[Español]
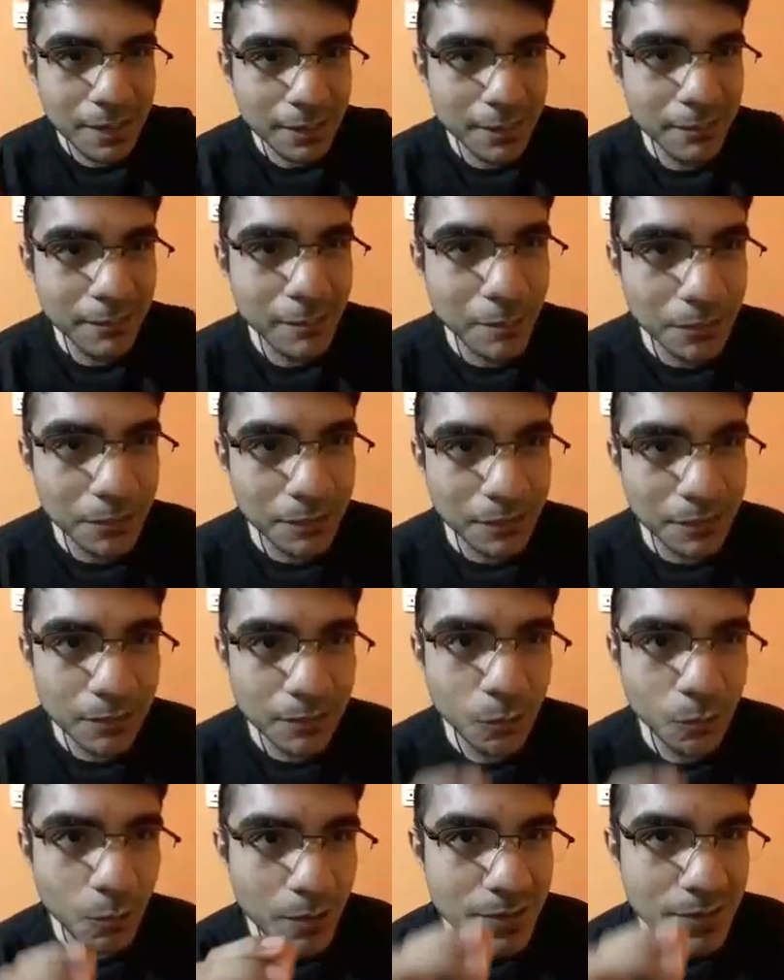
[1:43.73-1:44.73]
activamos el
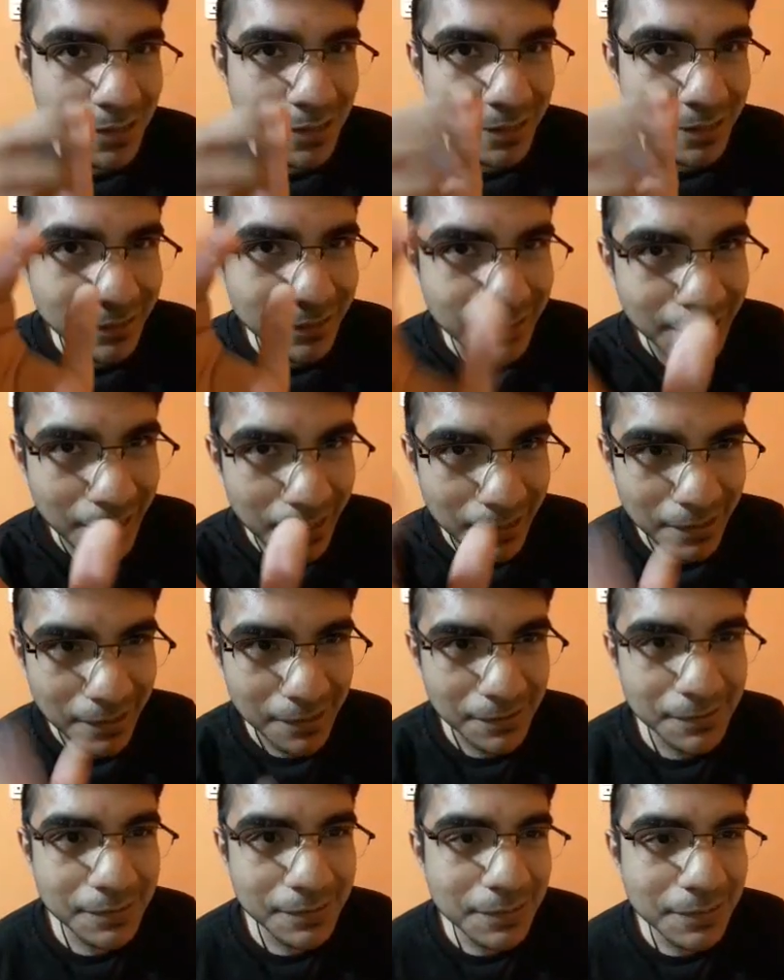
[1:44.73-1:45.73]
Switch Strike.
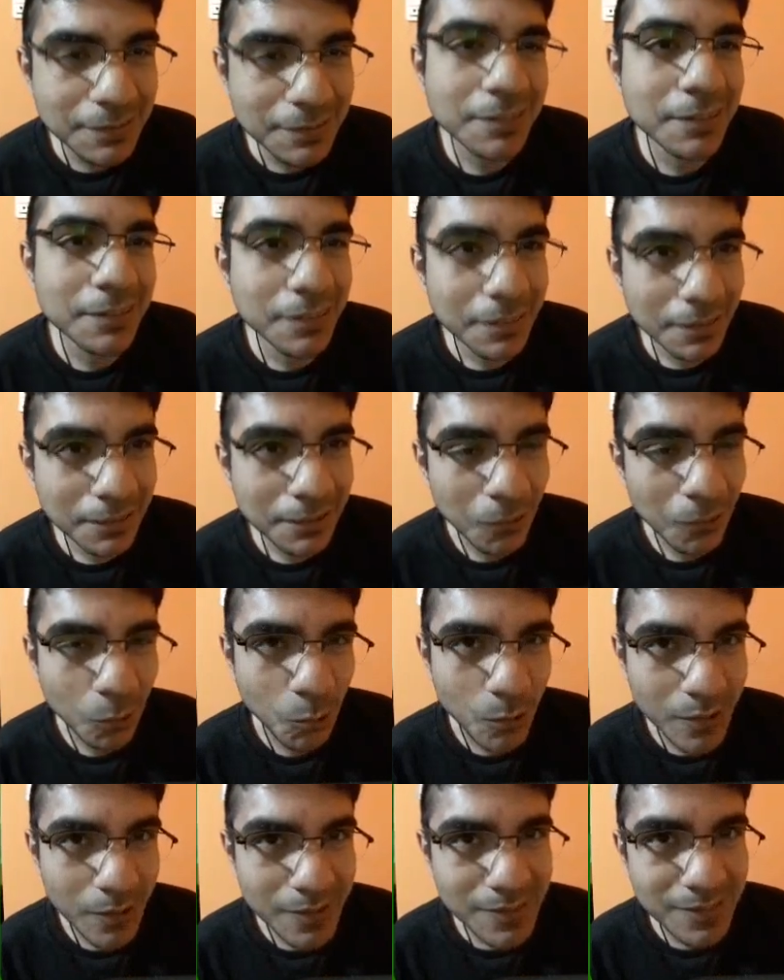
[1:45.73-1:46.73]

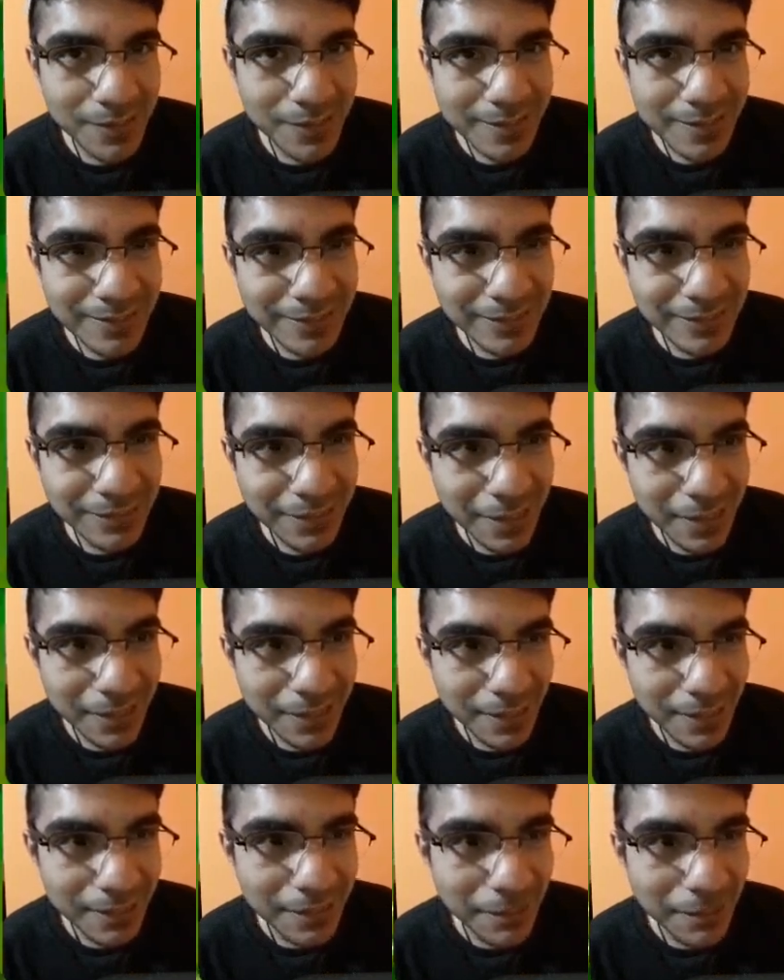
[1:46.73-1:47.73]
Switch
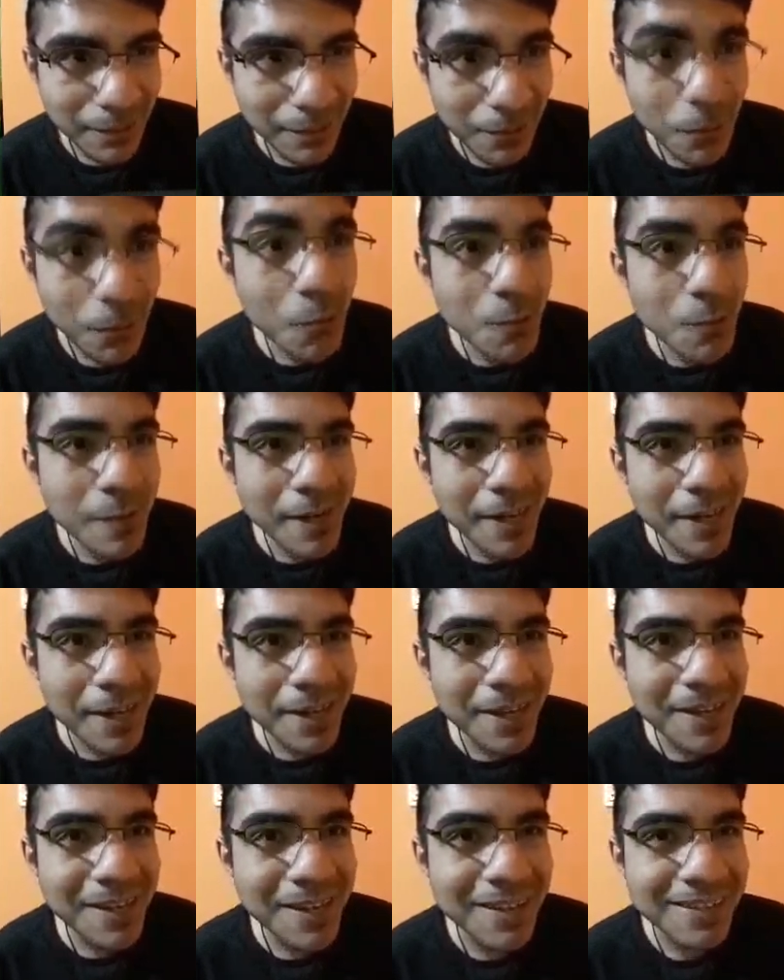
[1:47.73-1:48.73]
Strike activado. ¡Uy,
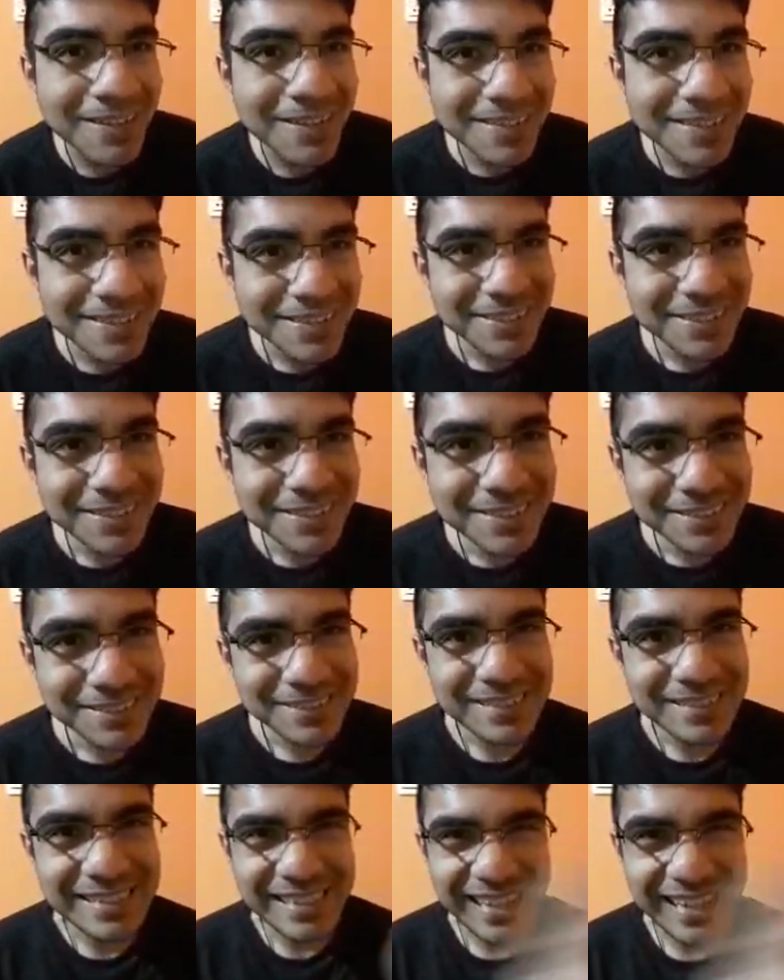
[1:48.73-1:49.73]
mirá!
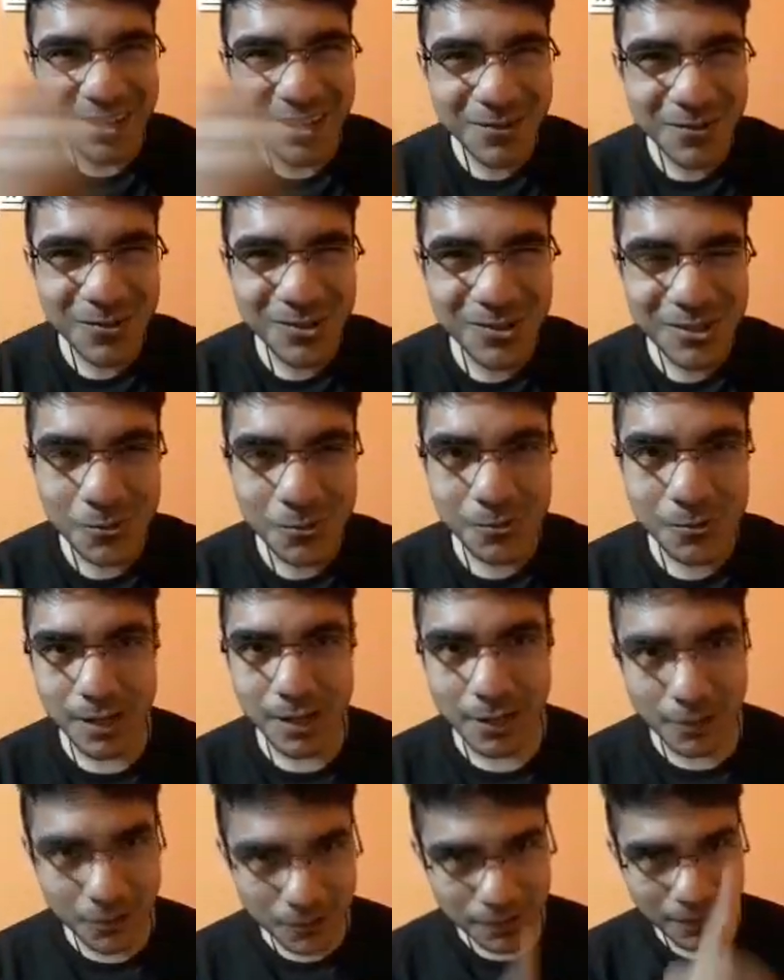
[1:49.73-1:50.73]
Le ganó de
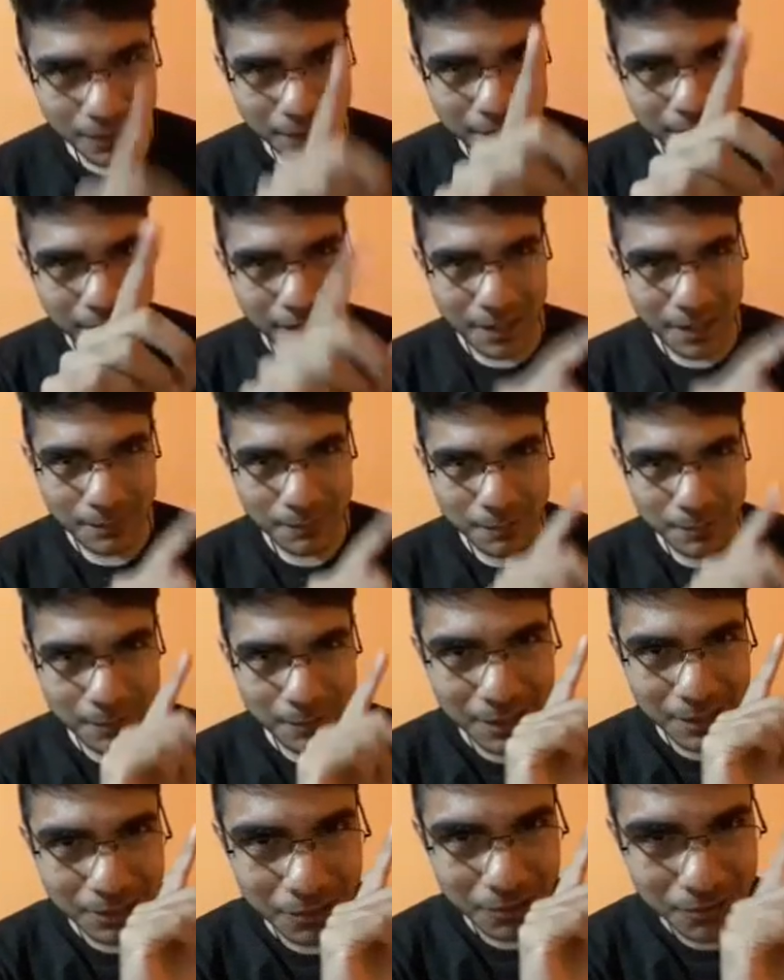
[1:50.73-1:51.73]
una, ronda ganada.
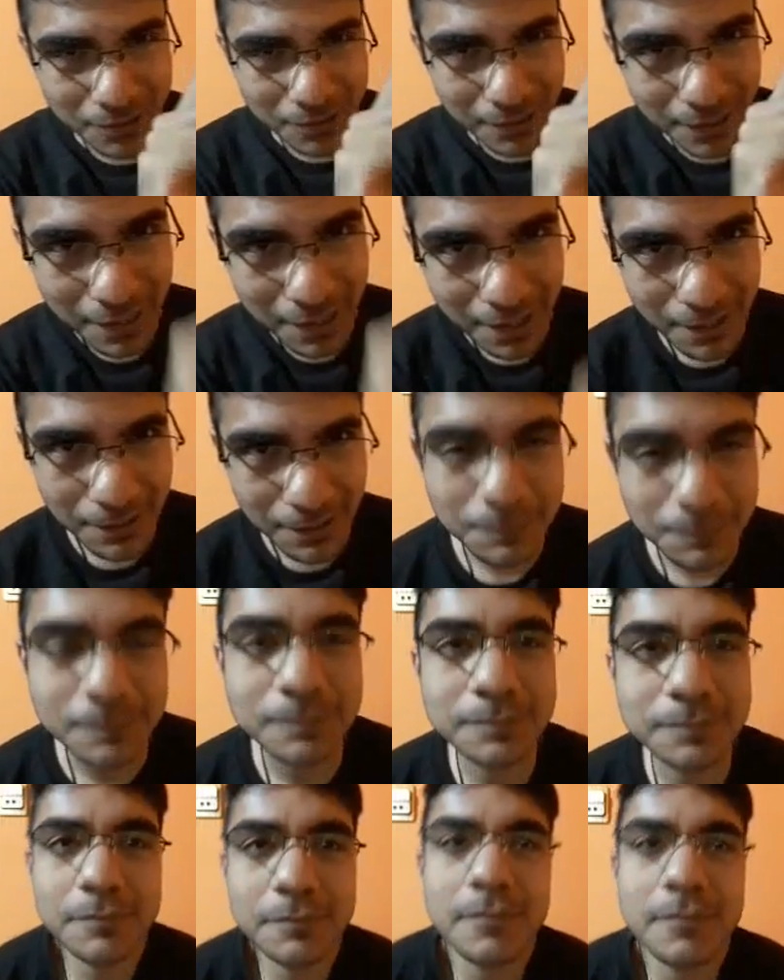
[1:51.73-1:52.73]
Primera ronda ganada.
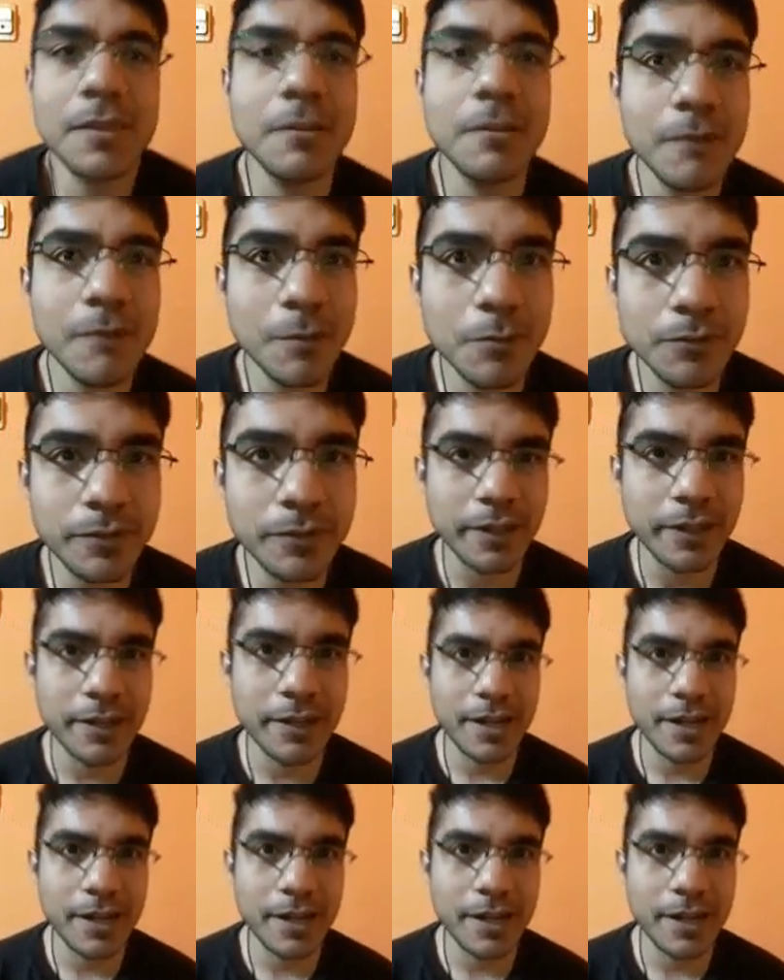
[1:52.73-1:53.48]
Vamos a usar